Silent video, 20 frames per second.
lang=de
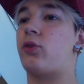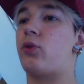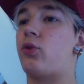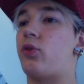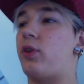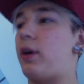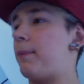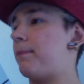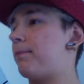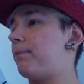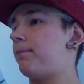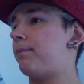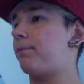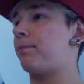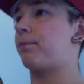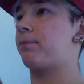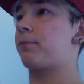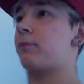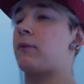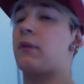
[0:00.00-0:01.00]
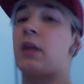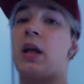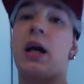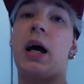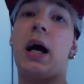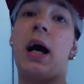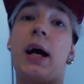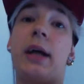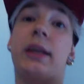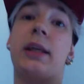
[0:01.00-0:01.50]
zusammen.
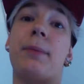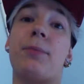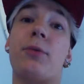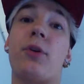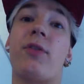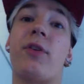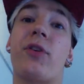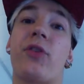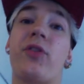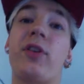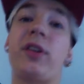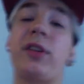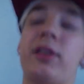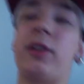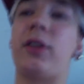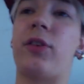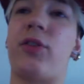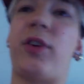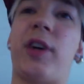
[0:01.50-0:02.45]
Ah, ich habe noch was Wichtiges